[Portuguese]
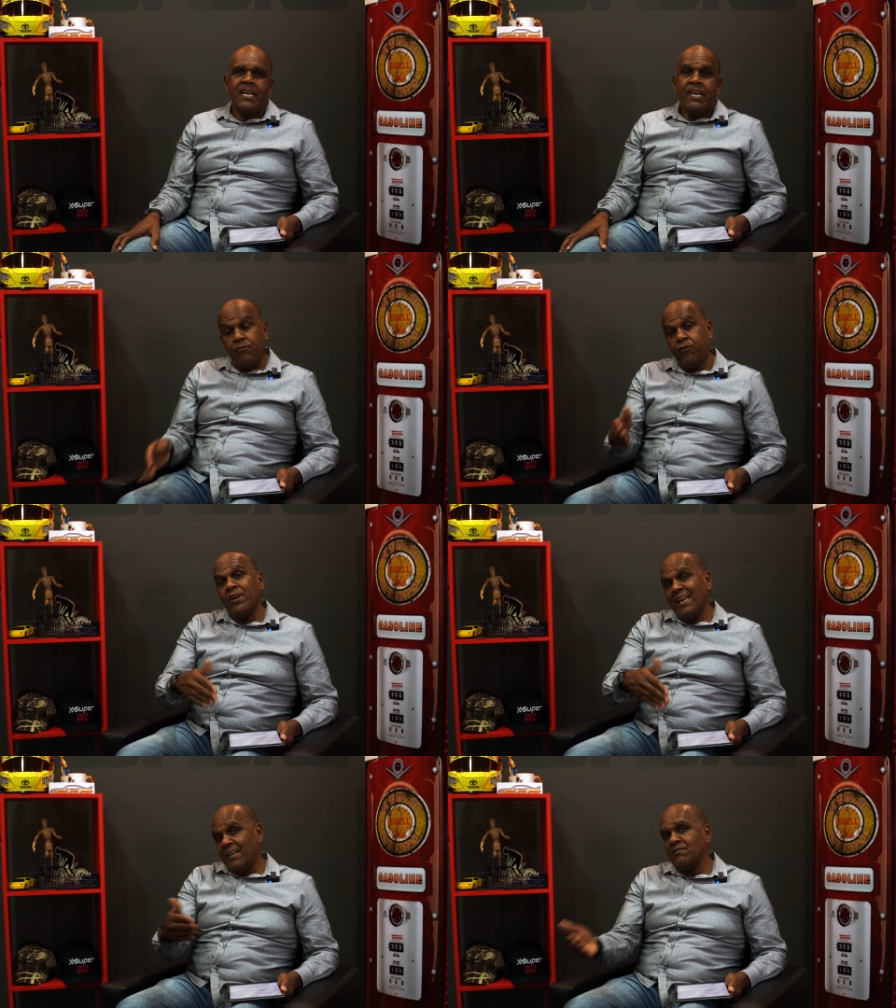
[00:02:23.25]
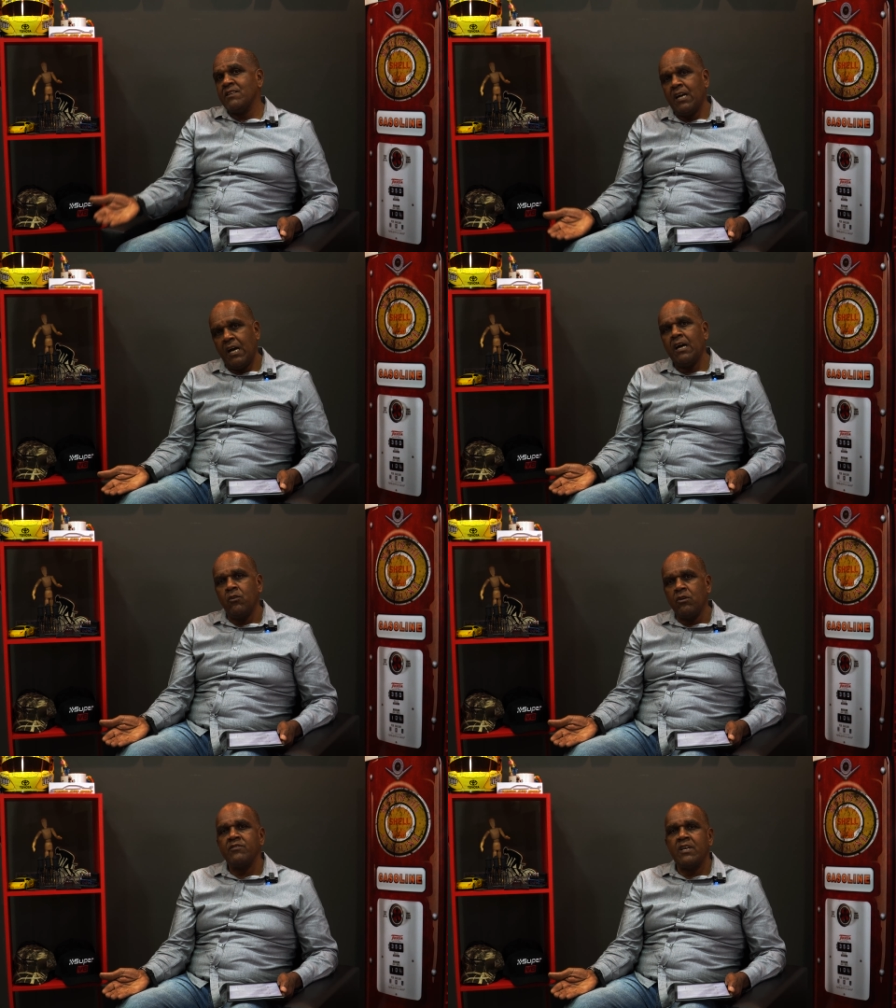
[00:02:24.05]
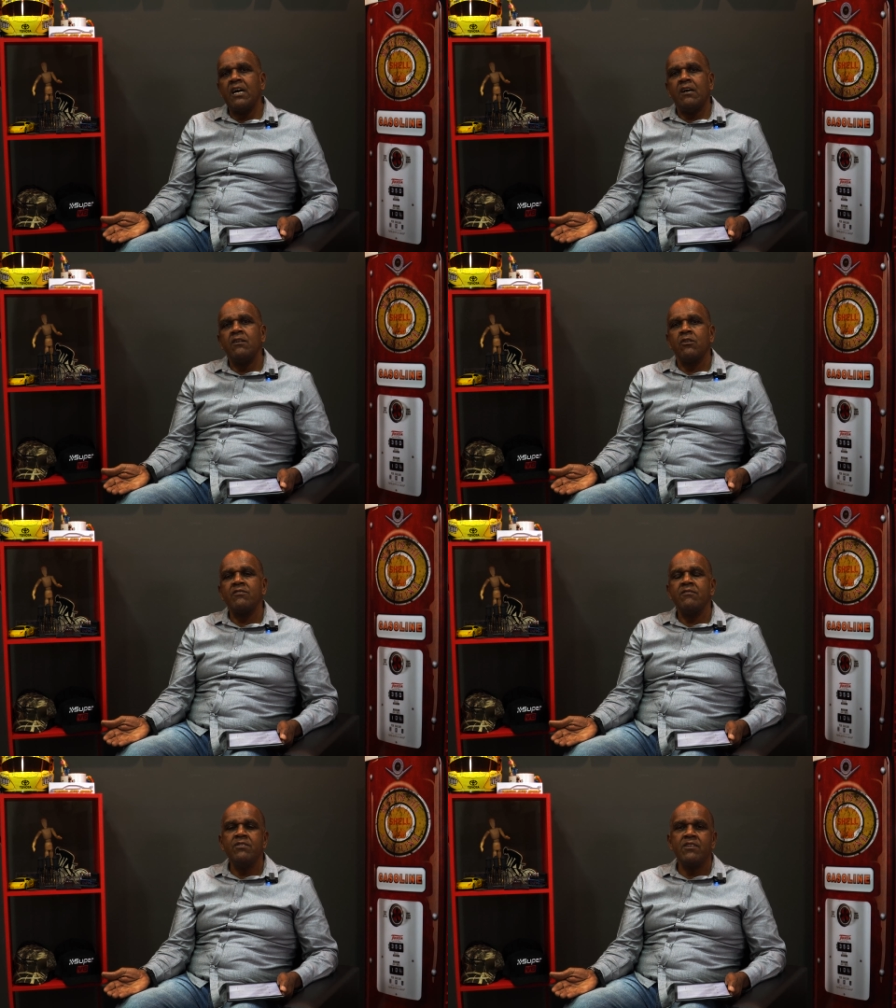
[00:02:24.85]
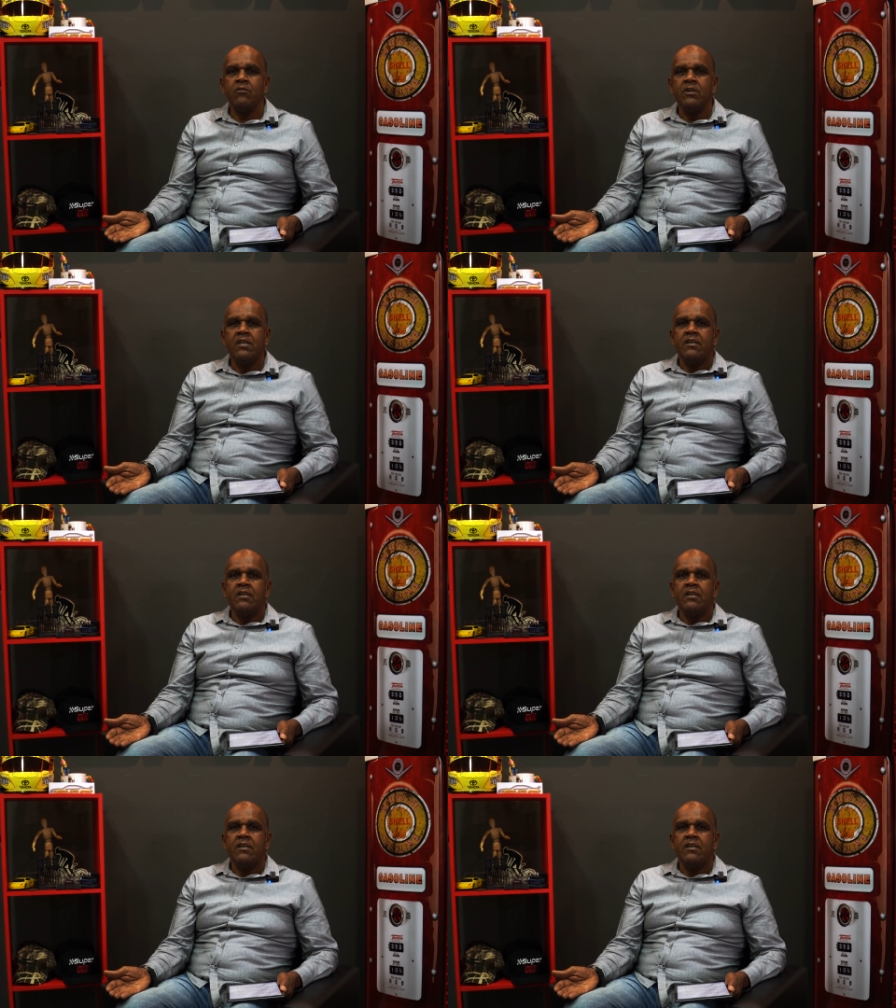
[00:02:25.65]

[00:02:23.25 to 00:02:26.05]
E foi essa a nossa, nossa visão.